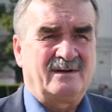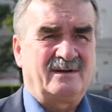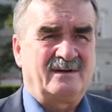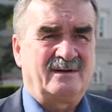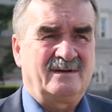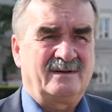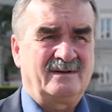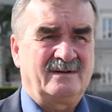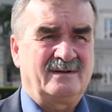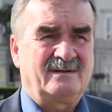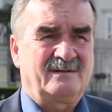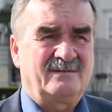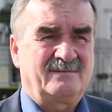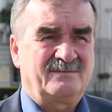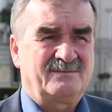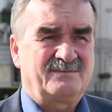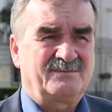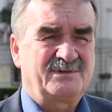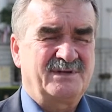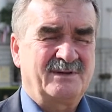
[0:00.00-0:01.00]
e,
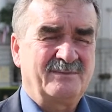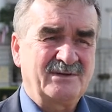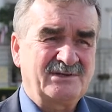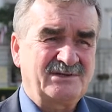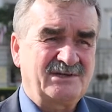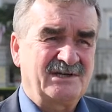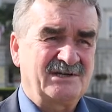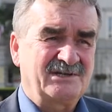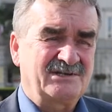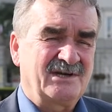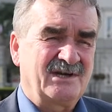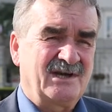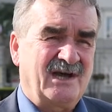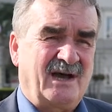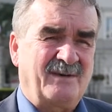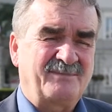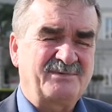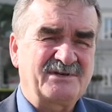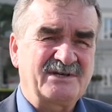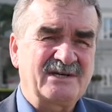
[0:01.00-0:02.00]
przemyśleć,
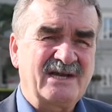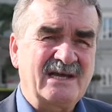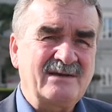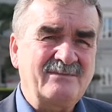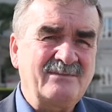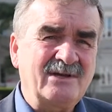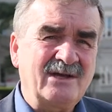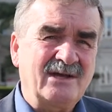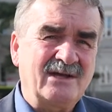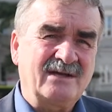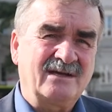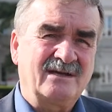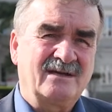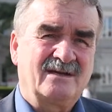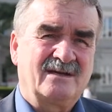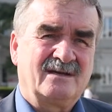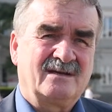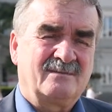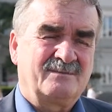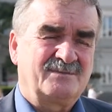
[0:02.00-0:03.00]
a przynajmniej
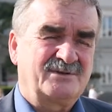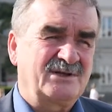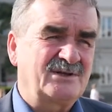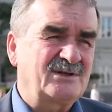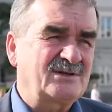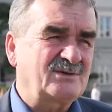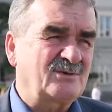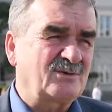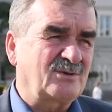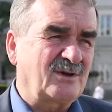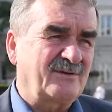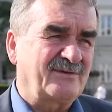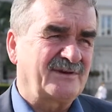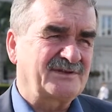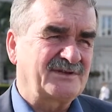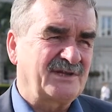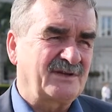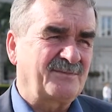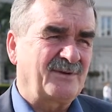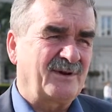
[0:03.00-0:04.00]

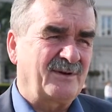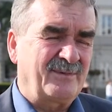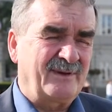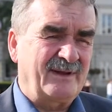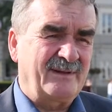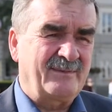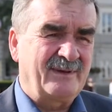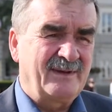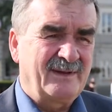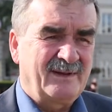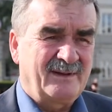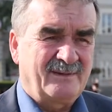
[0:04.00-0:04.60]
przedyskutować ten problem,